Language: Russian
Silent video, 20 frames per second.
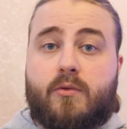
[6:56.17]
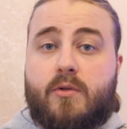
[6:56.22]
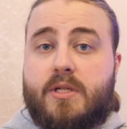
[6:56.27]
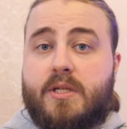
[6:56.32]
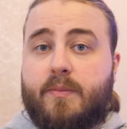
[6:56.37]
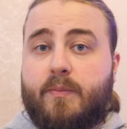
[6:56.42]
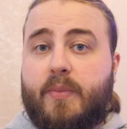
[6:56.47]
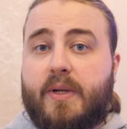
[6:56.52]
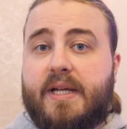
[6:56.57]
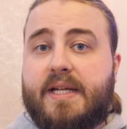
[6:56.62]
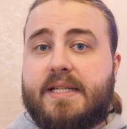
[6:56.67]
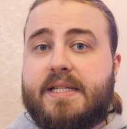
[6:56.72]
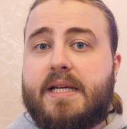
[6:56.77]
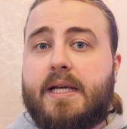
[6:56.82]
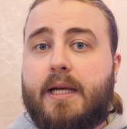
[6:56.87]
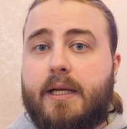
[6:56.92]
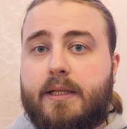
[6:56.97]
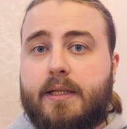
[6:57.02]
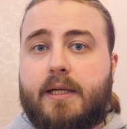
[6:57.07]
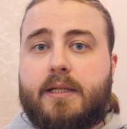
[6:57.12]
То есть, по
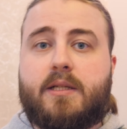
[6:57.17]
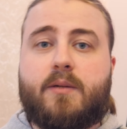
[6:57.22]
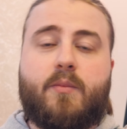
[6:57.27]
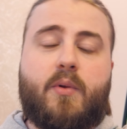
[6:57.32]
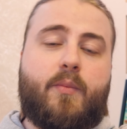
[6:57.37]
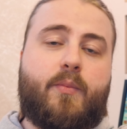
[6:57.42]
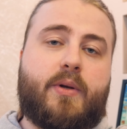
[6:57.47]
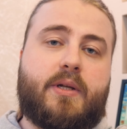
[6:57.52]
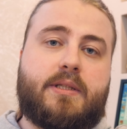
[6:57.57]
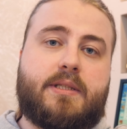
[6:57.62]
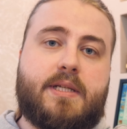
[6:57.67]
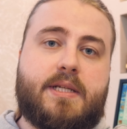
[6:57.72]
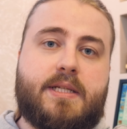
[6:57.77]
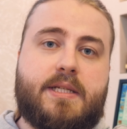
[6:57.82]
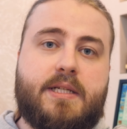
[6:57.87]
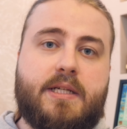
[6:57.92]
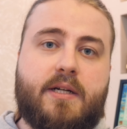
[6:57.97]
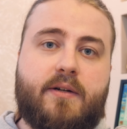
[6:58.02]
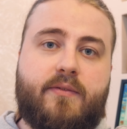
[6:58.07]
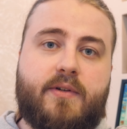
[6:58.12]
идее, надо бы
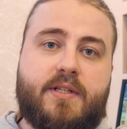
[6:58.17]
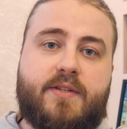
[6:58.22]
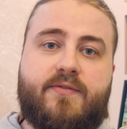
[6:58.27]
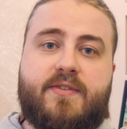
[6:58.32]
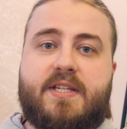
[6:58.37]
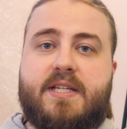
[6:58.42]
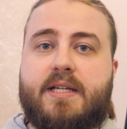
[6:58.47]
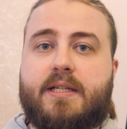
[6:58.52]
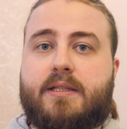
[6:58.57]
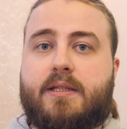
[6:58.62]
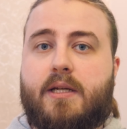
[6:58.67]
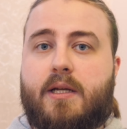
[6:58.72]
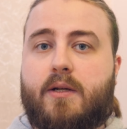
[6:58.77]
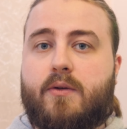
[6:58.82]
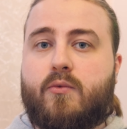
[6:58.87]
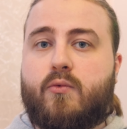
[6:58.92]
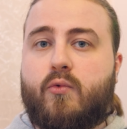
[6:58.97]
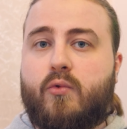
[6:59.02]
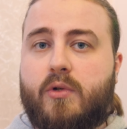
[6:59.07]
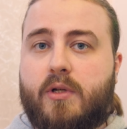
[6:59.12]
протестировать все три
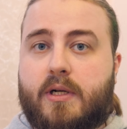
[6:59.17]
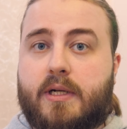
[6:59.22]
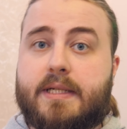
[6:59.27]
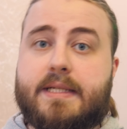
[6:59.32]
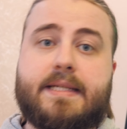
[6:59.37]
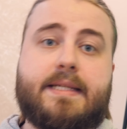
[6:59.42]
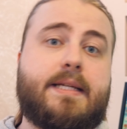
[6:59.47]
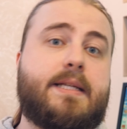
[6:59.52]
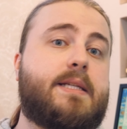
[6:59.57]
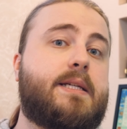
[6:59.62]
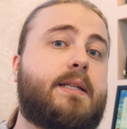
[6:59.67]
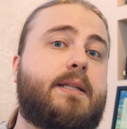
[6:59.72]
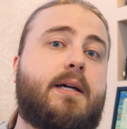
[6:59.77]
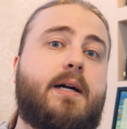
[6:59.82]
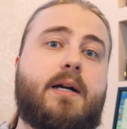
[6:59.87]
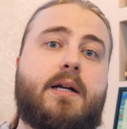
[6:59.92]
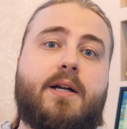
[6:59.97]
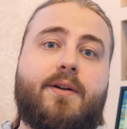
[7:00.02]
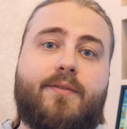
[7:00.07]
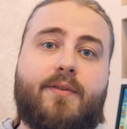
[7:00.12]
кулера с
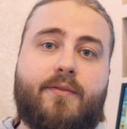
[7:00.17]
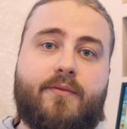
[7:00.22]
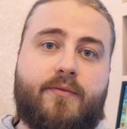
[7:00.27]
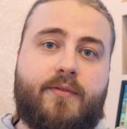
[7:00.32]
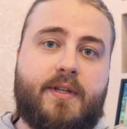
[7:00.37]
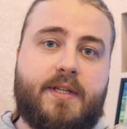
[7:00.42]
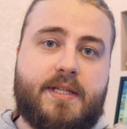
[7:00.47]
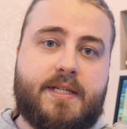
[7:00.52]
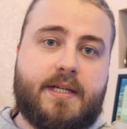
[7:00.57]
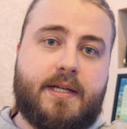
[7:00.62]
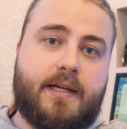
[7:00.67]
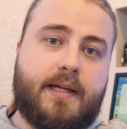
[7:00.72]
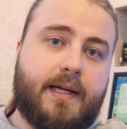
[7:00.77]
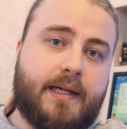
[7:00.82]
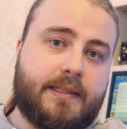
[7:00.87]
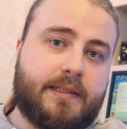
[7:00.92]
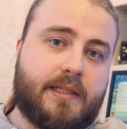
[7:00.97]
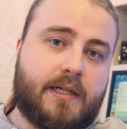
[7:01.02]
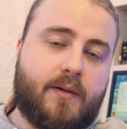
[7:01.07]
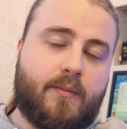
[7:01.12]
одинаковым
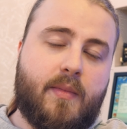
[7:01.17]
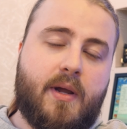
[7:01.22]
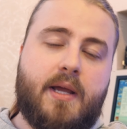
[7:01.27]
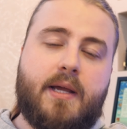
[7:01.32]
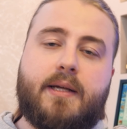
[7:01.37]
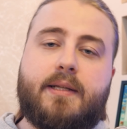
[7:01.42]
вентилятором